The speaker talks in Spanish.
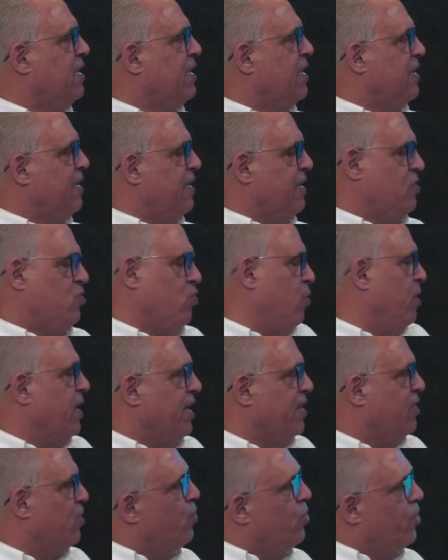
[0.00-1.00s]
es
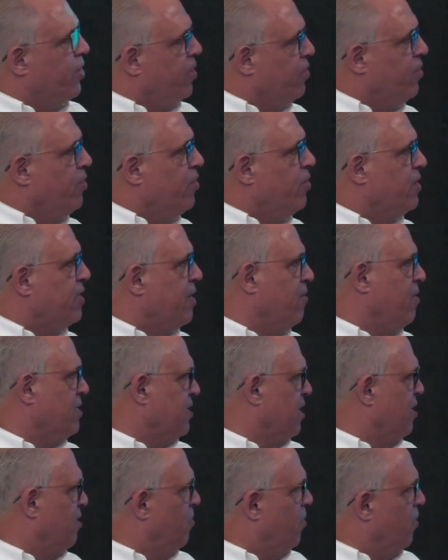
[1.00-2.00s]
obligatorio o no
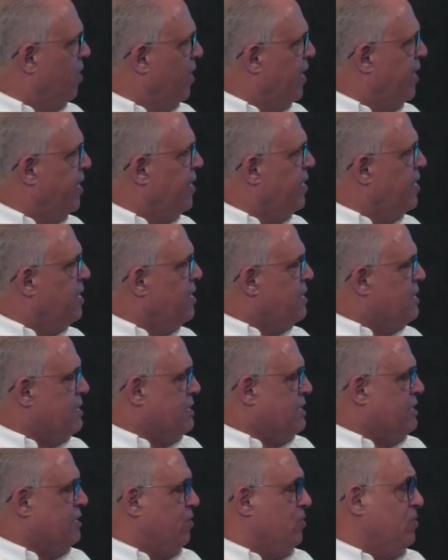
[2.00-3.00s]
establecerlo por ley.
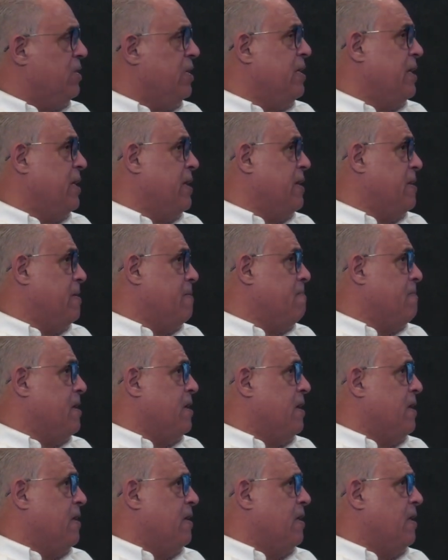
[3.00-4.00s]
Entonces, eh,
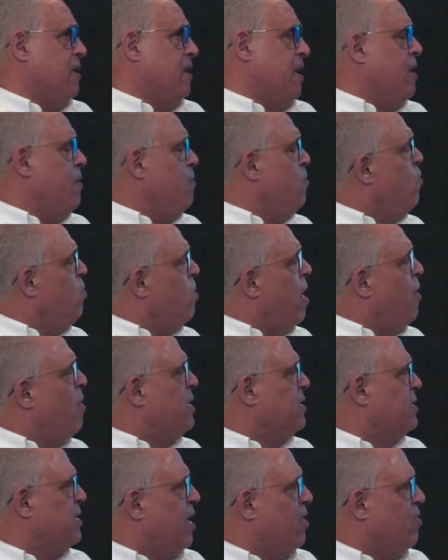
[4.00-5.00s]
hemos
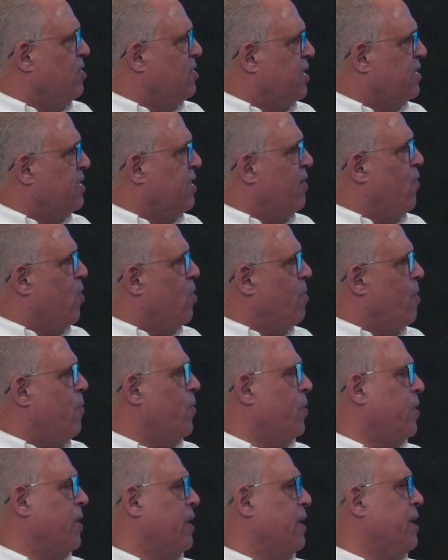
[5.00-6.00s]
avanzado en cierta forma
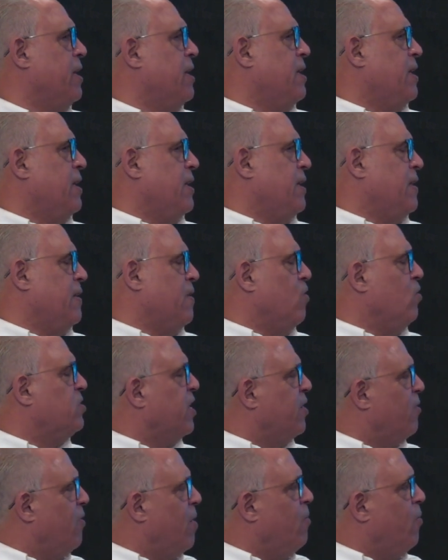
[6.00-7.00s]
porque eh,
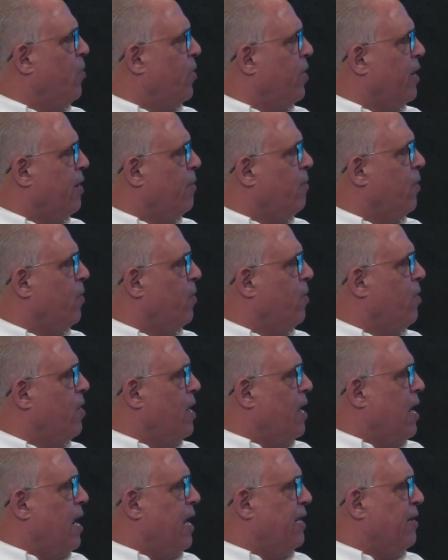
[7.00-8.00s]
observamos, por ejemplo,
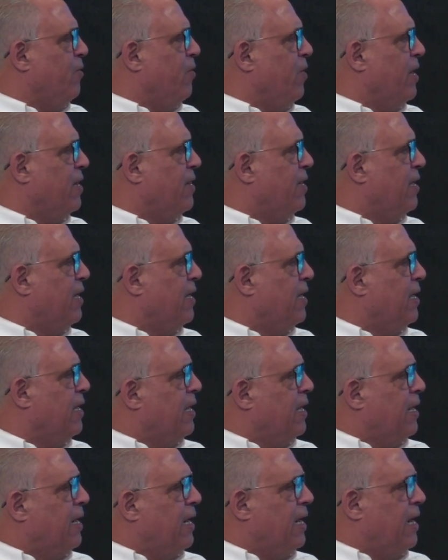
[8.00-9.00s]
a nivel de
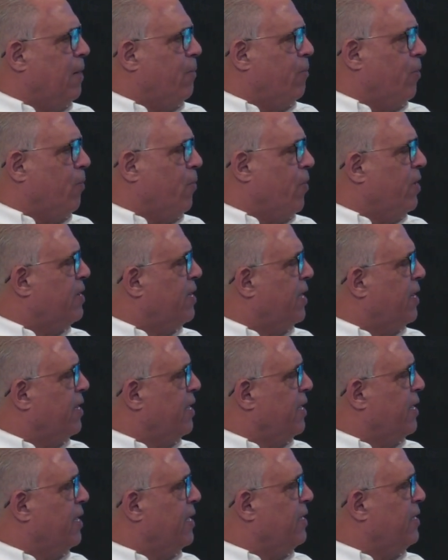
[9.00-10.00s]
la propuesta
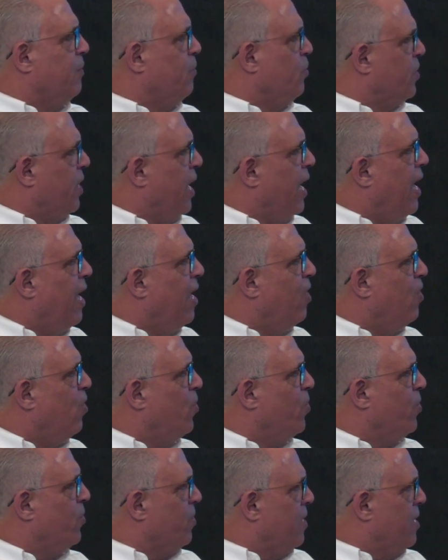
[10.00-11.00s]
de
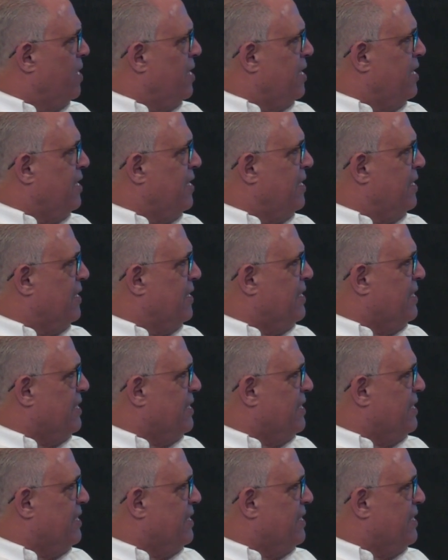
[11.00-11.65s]
diputados, eh,